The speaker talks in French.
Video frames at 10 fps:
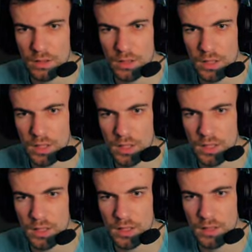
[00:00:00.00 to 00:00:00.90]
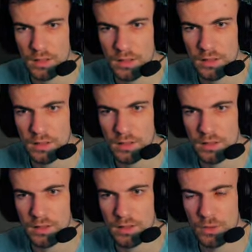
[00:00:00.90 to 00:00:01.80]
Voilà.
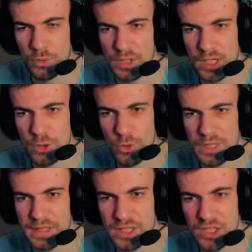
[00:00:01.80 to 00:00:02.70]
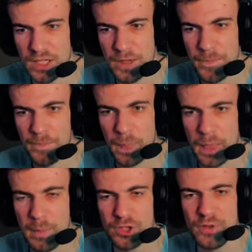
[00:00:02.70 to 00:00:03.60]
Le cargo est détaché.
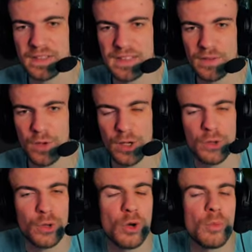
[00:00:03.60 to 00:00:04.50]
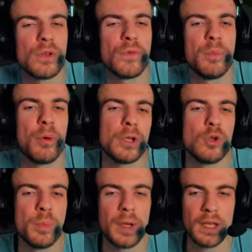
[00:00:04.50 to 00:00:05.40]
Maintenant, on va savoir euh, comment ils font pour
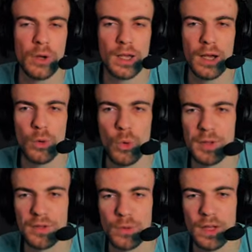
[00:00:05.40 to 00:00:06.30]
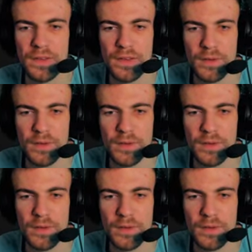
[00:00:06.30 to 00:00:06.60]
récupérer leur cargo. Parce que là, c'est